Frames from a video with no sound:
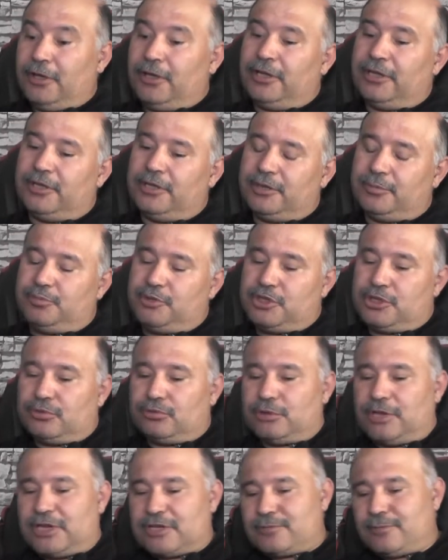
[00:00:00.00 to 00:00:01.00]
Ee, bize
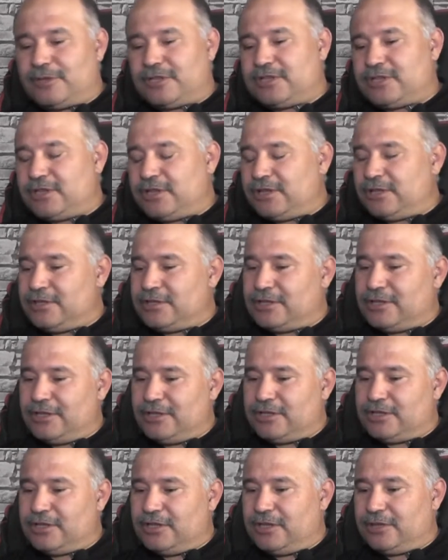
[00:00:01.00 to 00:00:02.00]
ulaşmak isteyen
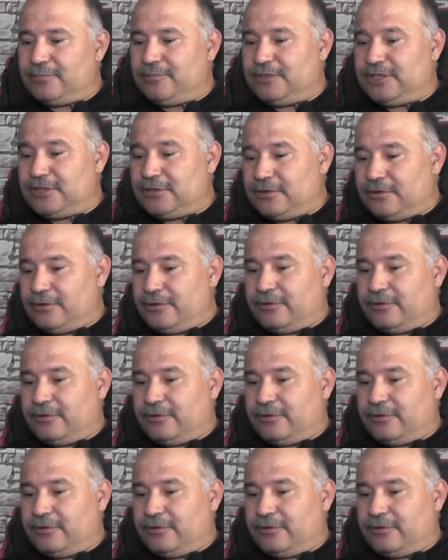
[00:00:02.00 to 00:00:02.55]
izleyicilerimiz,